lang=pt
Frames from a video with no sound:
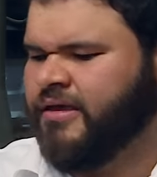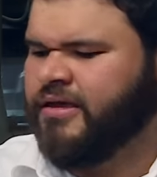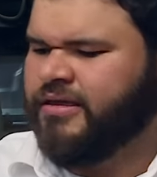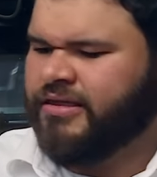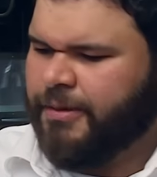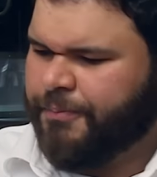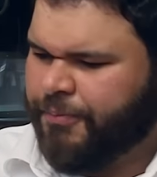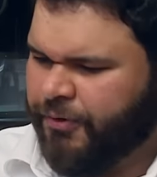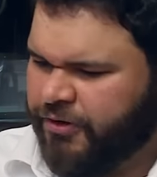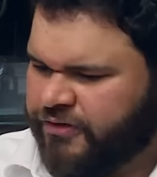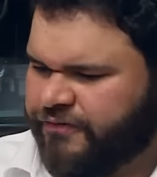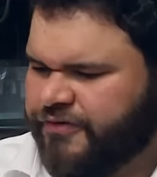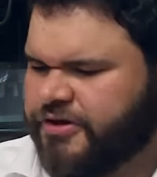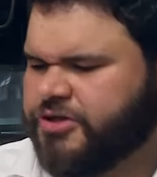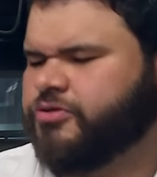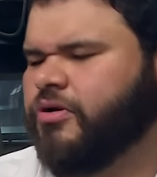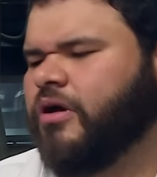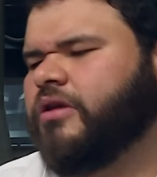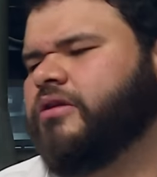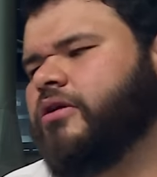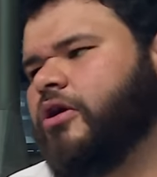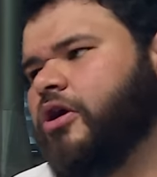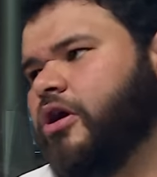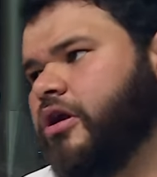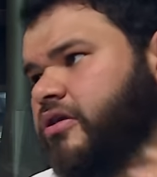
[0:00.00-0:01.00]
depois de
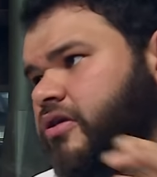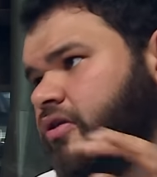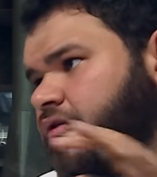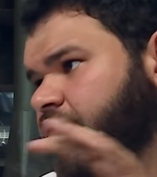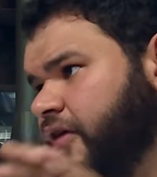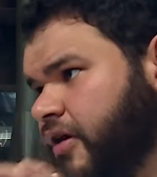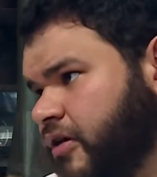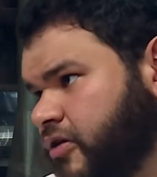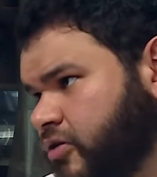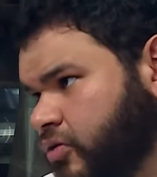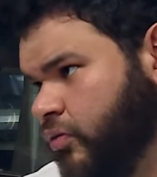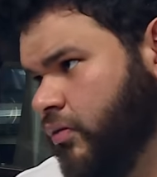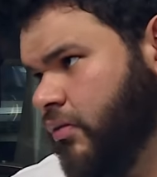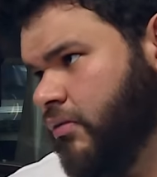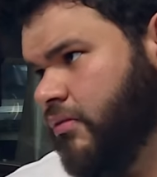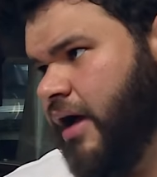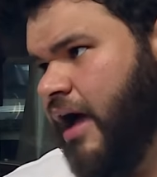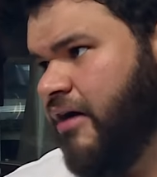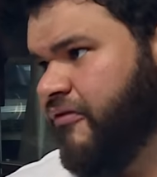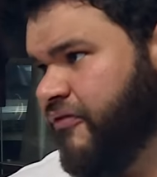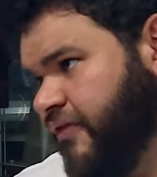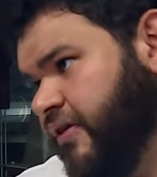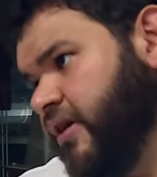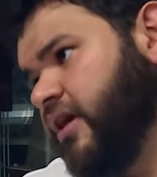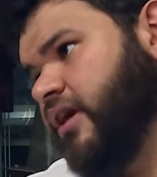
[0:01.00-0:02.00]
24 horas eu faço a
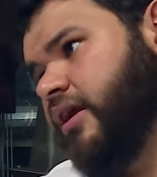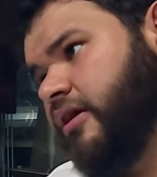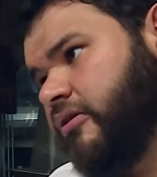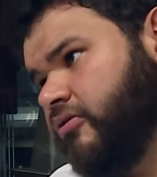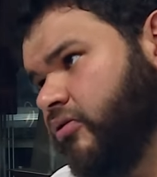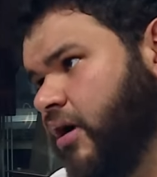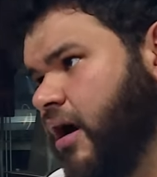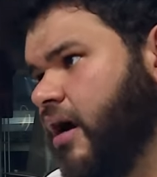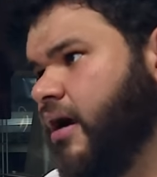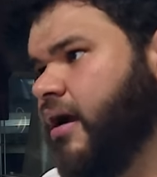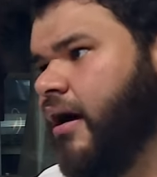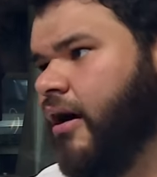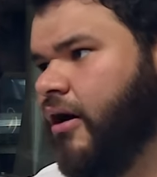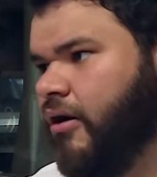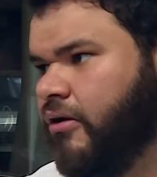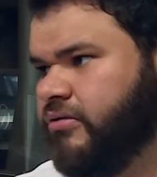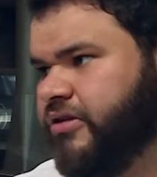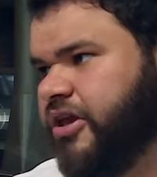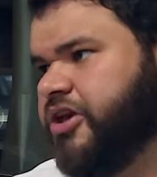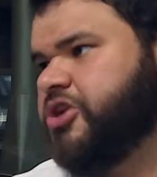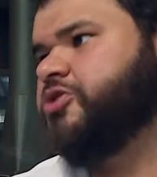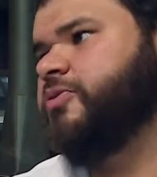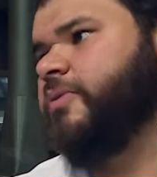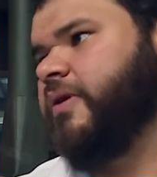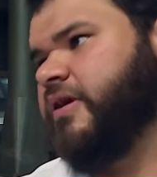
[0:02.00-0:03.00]
vira do cacau,
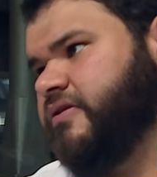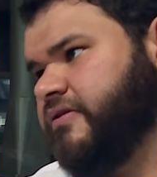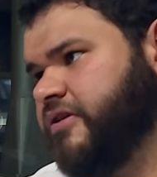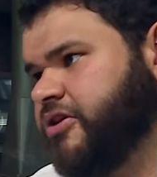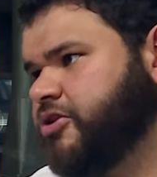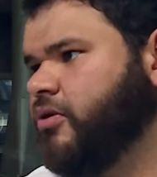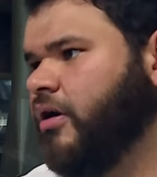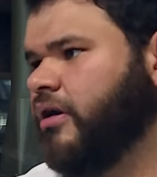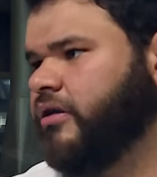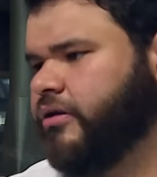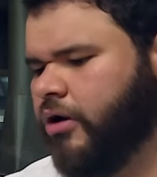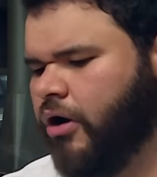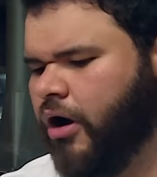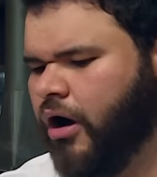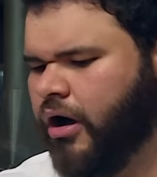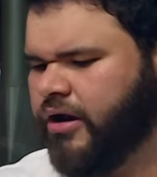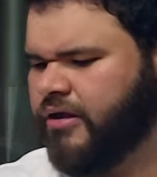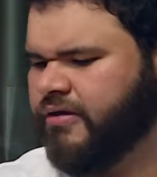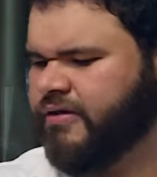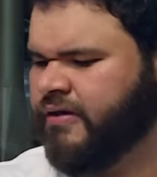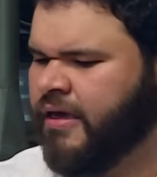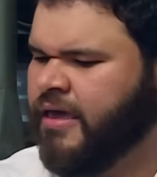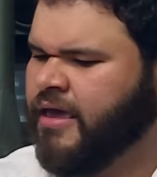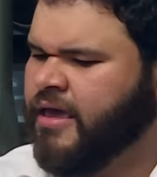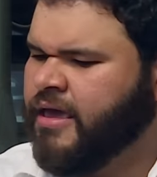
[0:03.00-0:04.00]
deixo mais 24
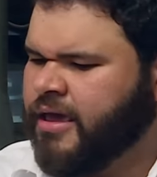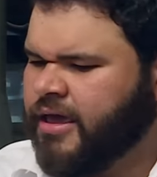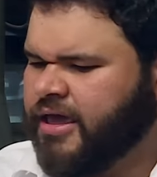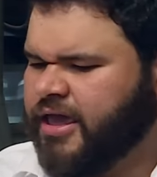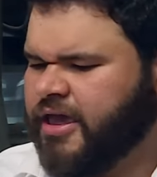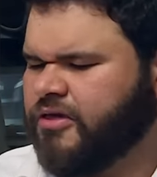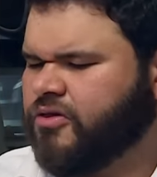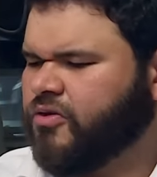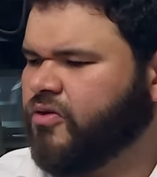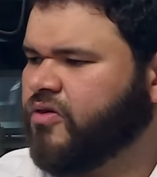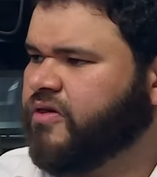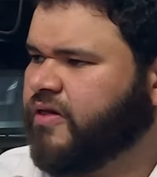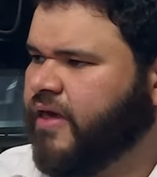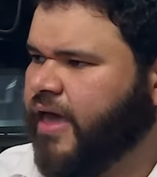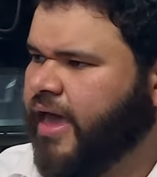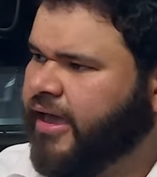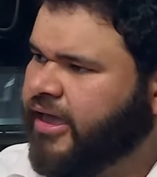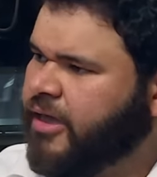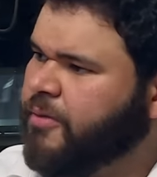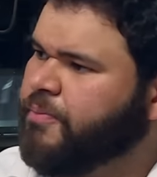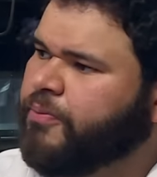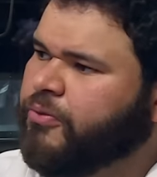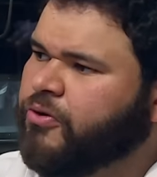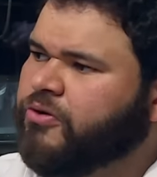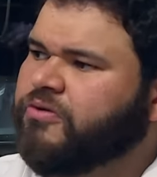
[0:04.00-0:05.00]
horas e isso
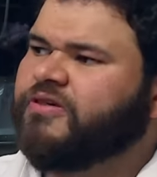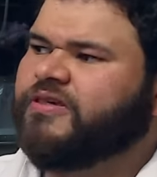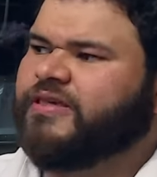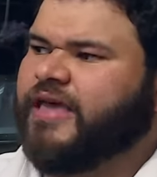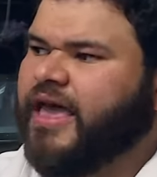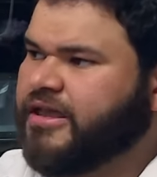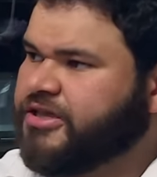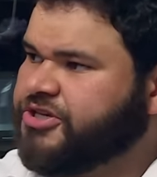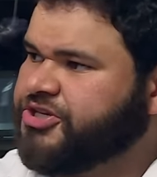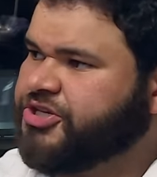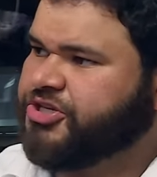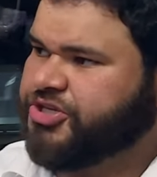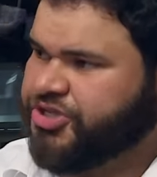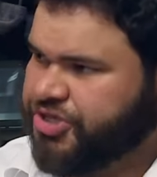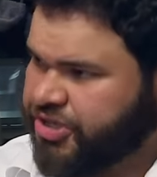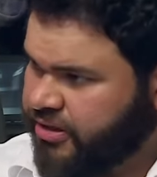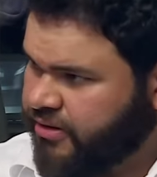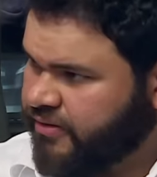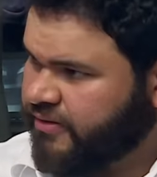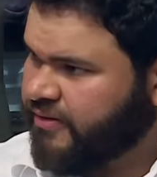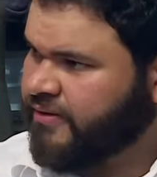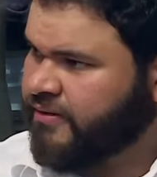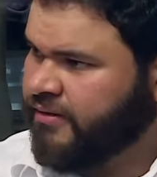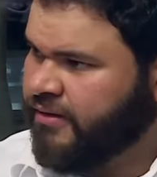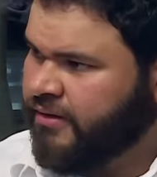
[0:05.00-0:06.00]
segue por 7
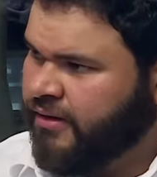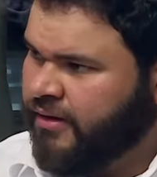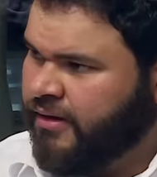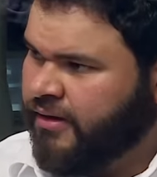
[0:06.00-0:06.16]
dias.